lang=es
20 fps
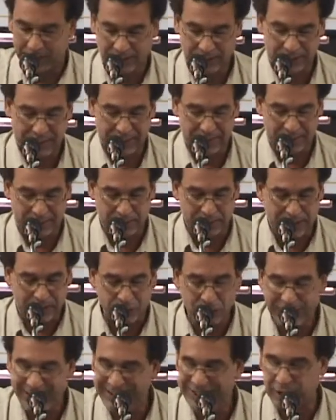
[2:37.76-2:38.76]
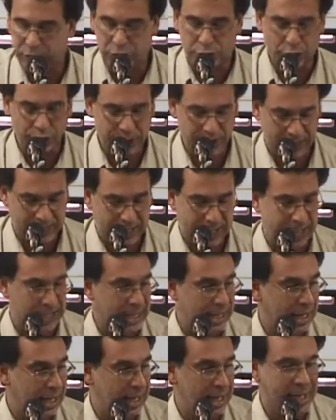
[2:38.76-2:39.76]
la discriminación histórica
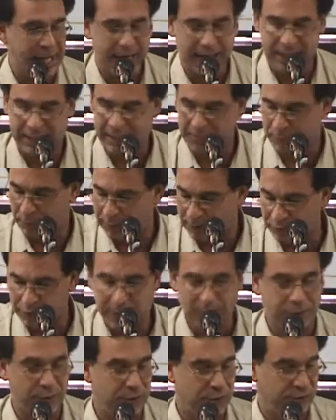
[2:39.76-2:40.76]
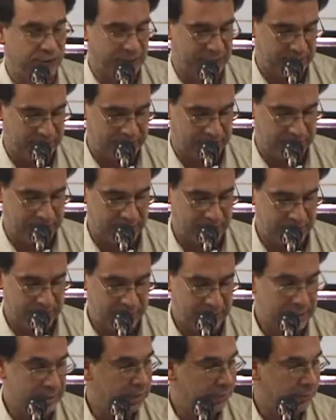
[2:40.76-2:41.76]
a la población afrodescendiente.
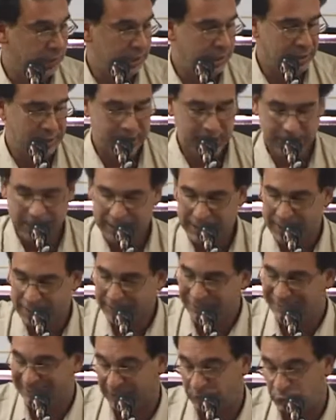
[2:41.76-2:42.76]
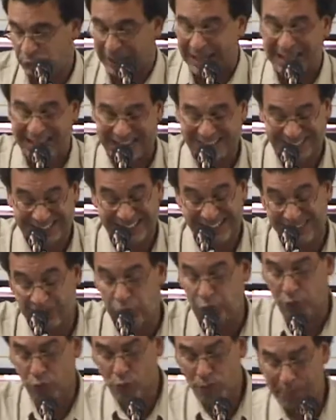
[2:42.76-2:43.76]
Se, le
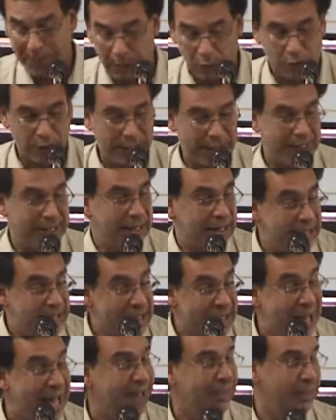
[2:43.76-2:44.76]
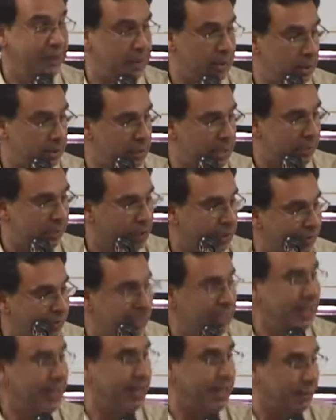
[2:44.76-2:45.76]
suma ahora las discriminaciones
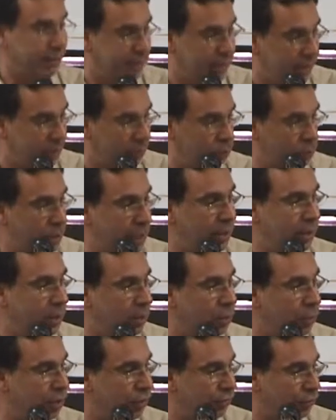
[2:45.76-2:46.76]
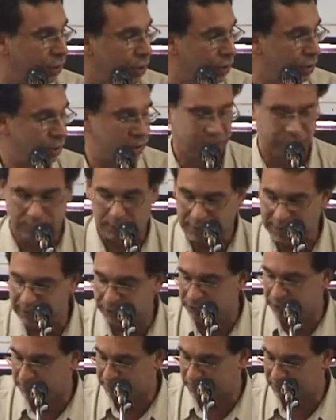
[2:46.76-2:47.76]
y las fracturas de cohesión que se van a
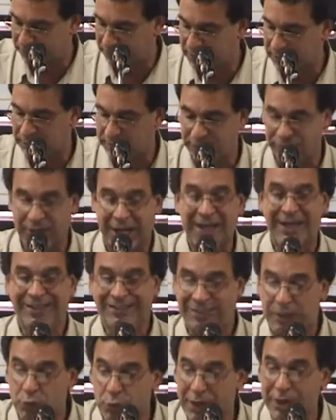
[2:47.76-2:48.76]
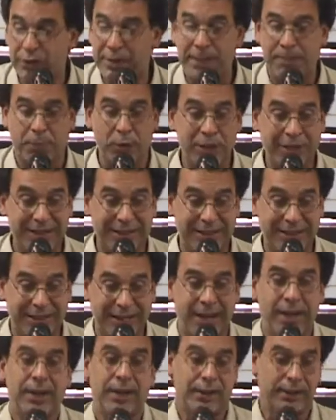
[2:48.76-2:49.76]
hacer presentes si no hay una
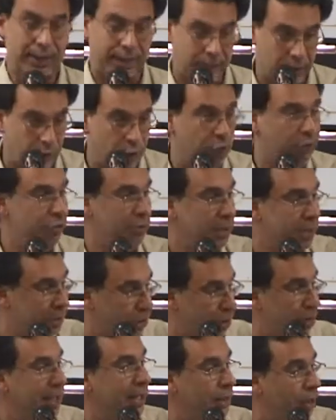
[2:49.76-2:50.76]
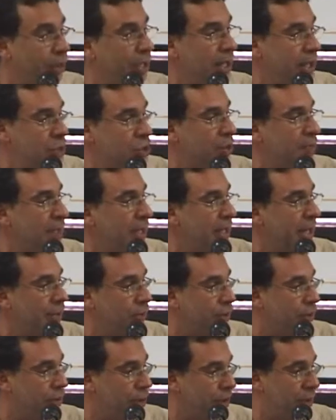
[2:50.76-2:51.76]
política de reconocimiento de los derechos
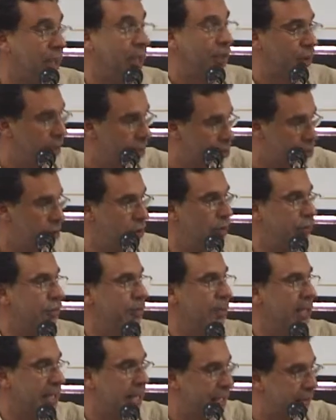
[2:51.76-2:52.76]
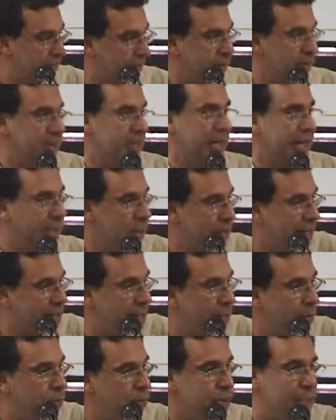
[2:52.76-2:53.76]
migratorios, de los derechos de los inmigrantes, etc. Hay una
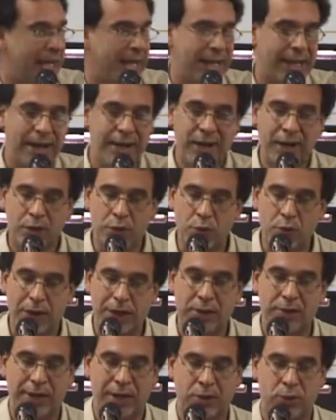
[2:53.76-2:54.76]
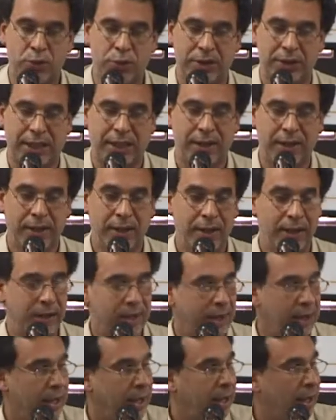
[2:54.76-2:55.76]
ley votada, no hay una junta
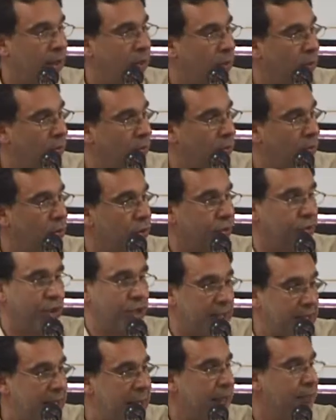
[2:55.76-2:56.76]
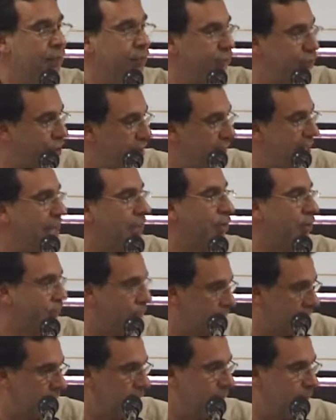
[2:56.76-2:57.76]
eh, consolidada y funcionando,
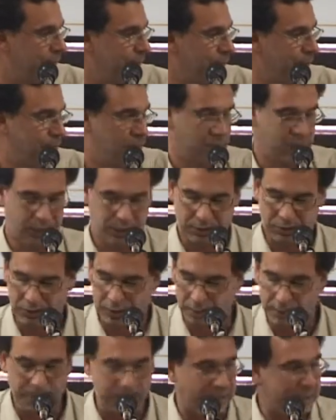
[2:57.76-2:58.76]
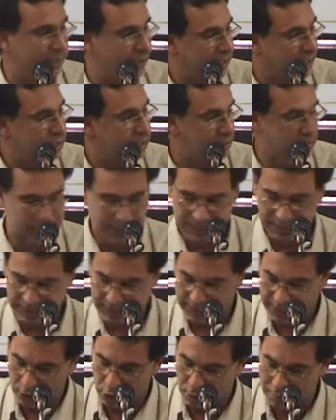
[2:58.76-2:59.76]
etc. Entonces me parece que allí,
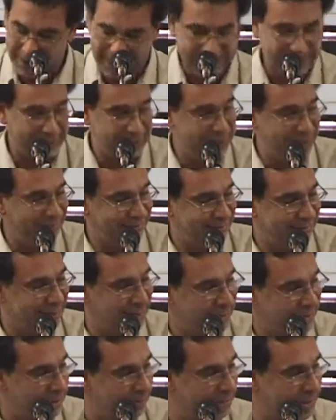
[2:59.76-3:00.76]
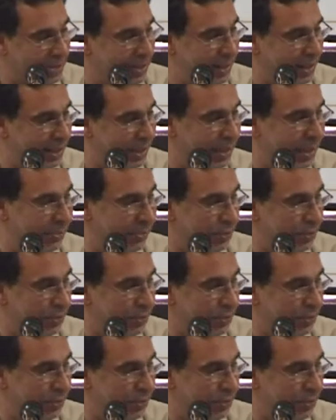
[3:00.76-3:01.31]
en los márgenes y en el tema de la